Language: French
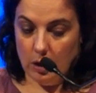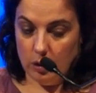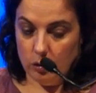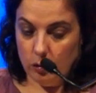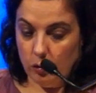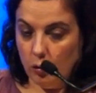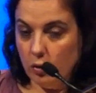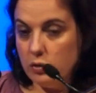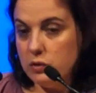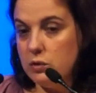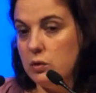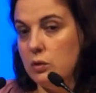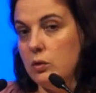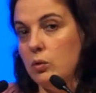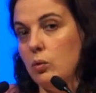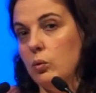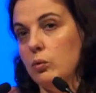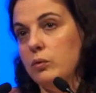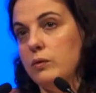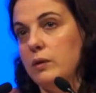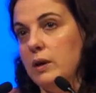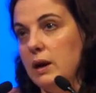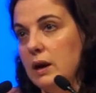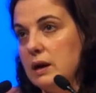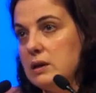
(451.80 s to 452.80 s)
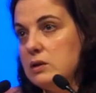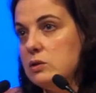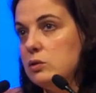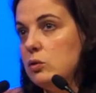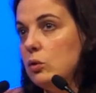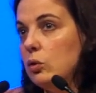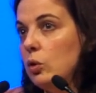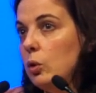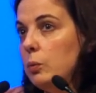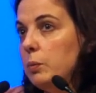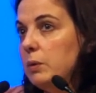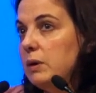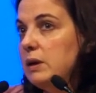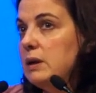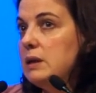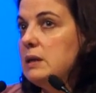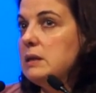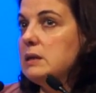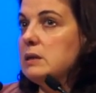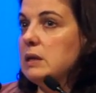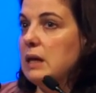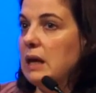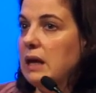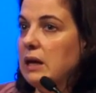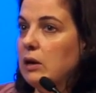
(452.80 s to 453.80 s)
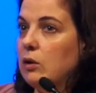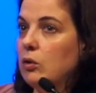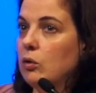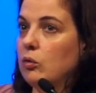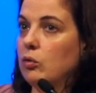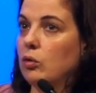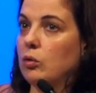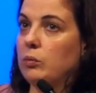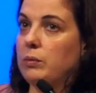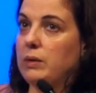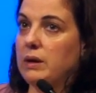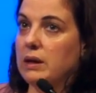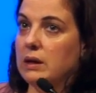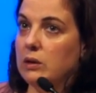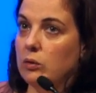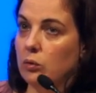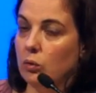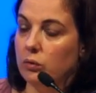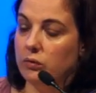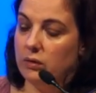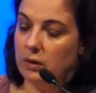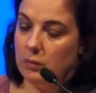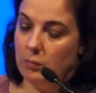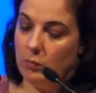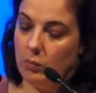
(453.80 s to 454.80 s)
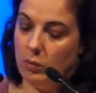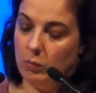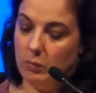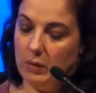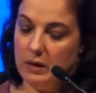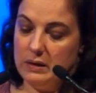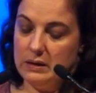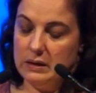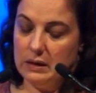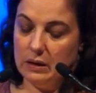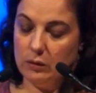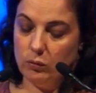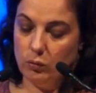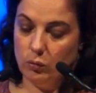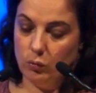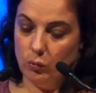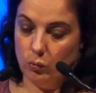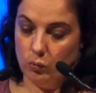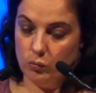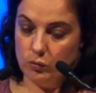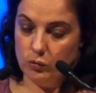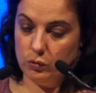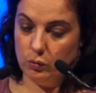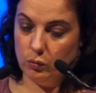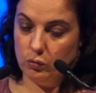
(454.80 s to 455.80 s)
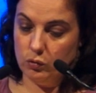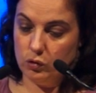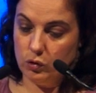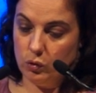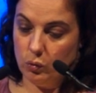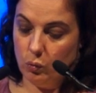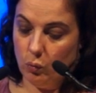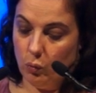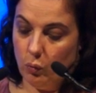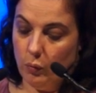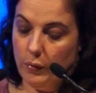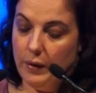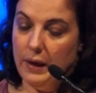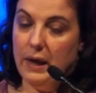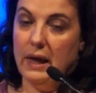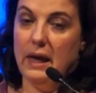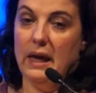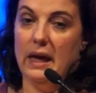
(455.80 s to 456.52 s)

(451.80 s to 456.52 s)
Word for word: dans ce contexte de reprise économique, notamment en matière de construction,